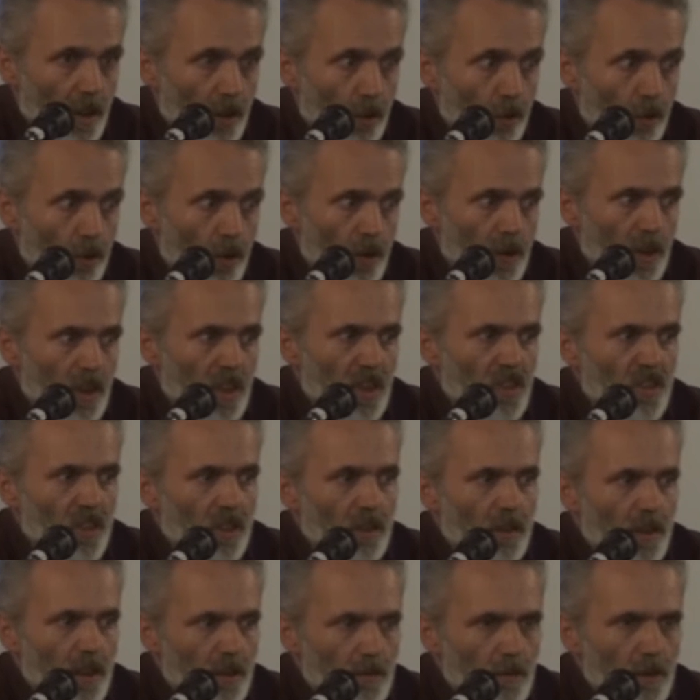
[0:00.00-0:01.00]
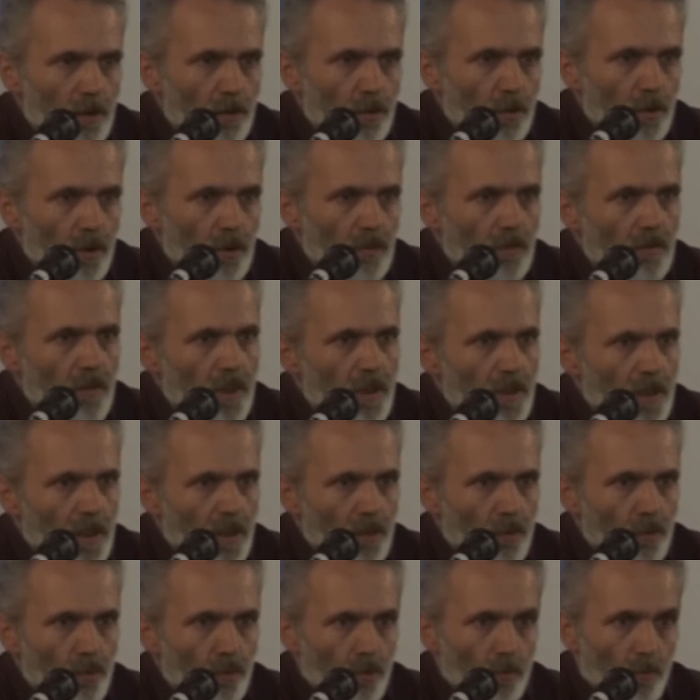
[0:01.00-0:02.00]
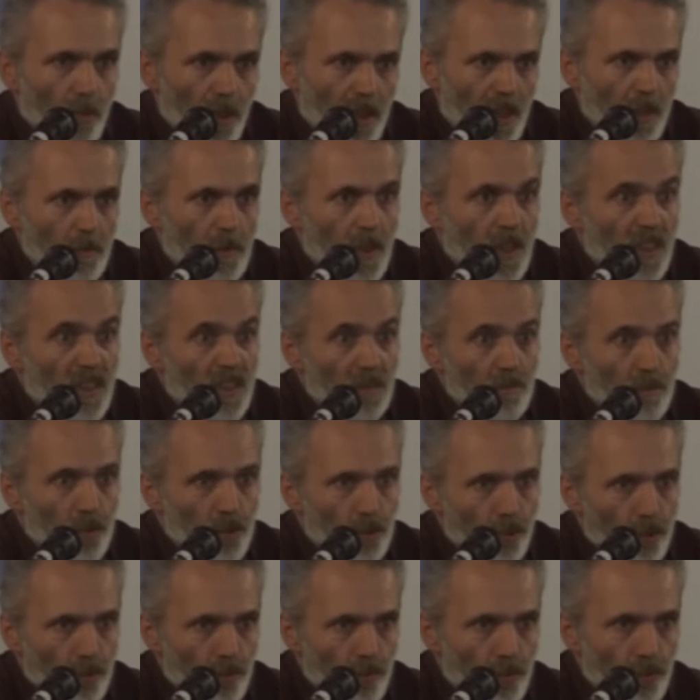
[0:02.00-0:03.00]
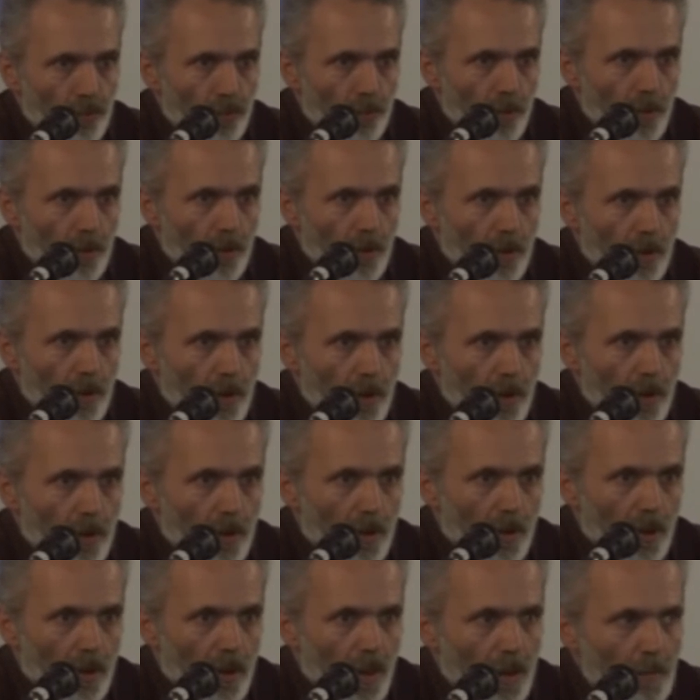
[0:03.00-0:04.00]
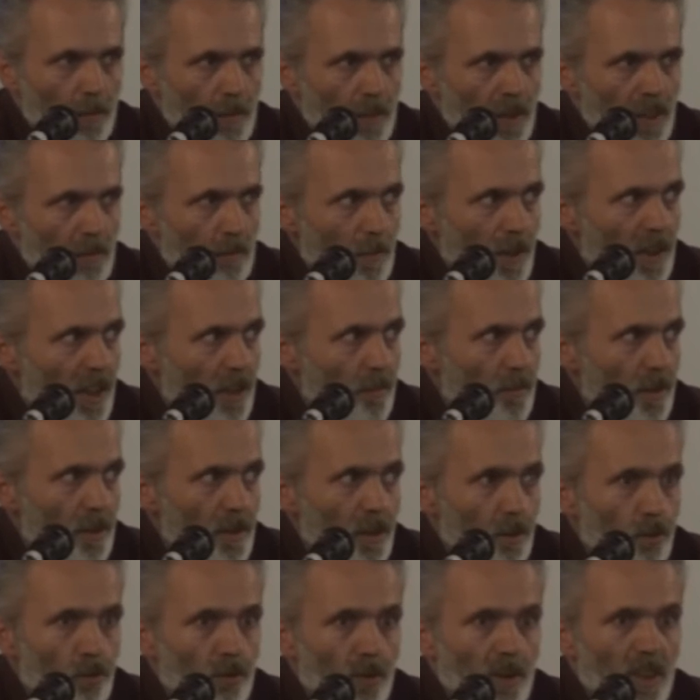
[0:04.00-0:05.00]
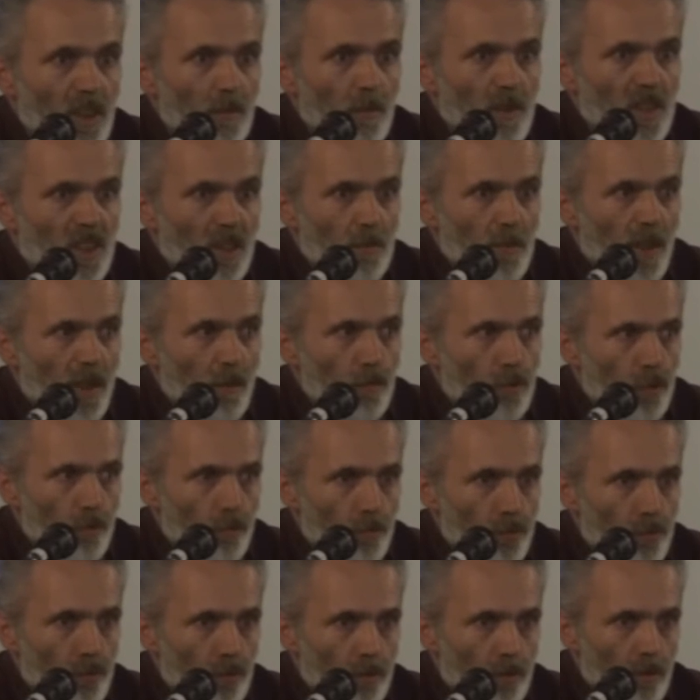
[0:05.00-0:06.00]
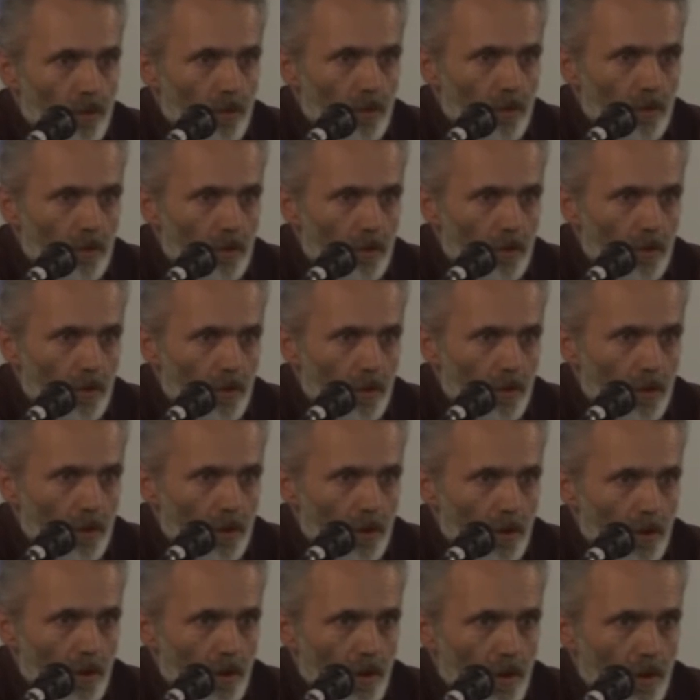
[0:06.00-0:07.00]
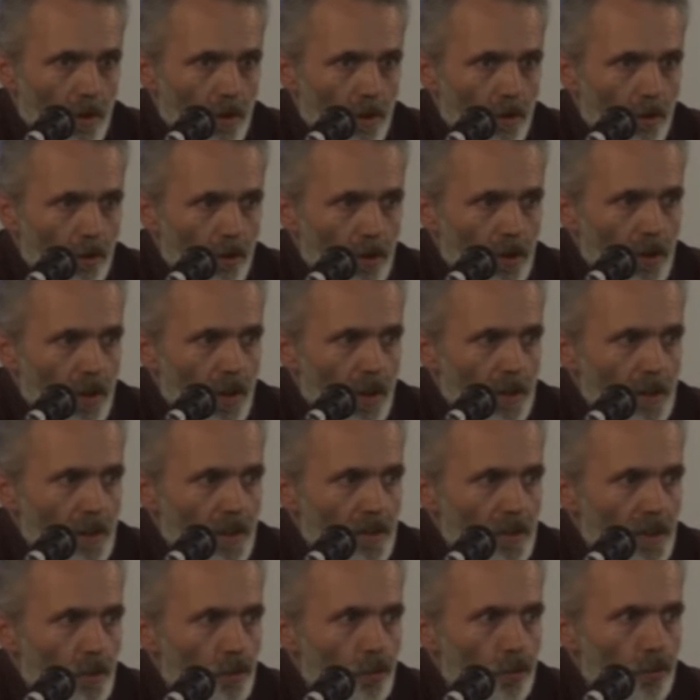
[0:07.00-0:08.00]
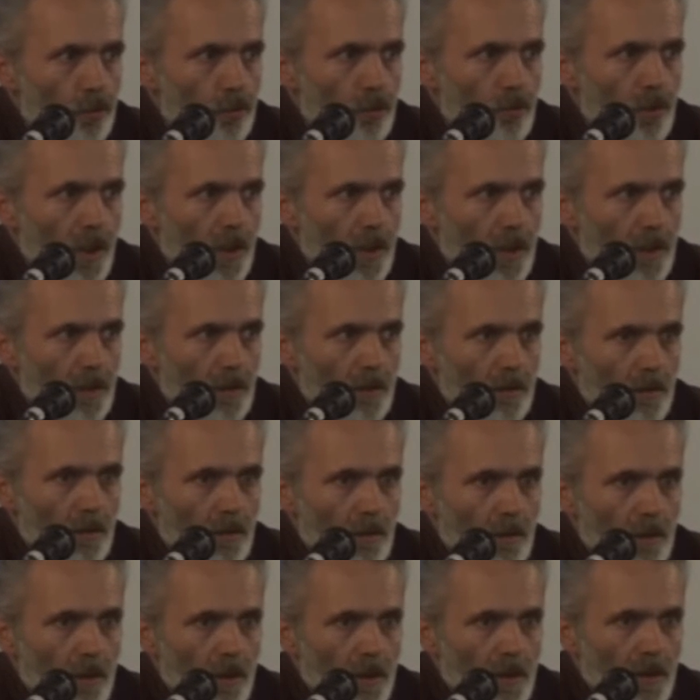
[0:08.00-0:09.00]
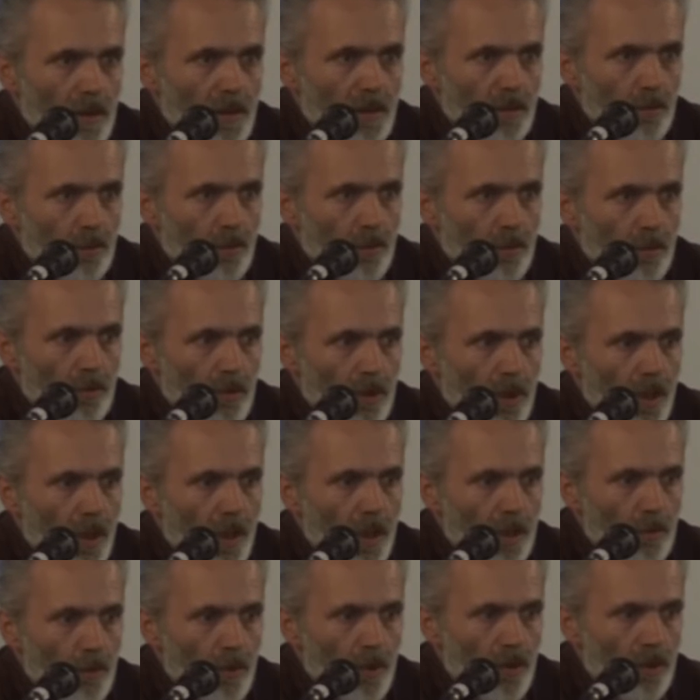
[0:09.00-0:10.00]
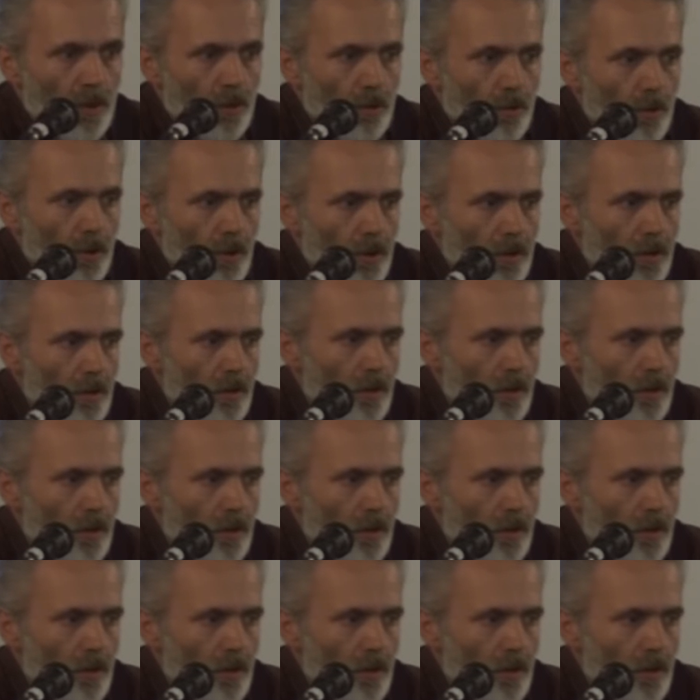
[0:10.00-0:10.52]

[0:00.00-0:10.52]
Orada iyice anladım ki diyor vahdeti vücut bayağı bir eksiklik görüşmüş diyor. Abdiyet makamının da üzerinde başka makam yokmuş. Orada artık işte kulluk yani e, esas diyor gaye burası diyor.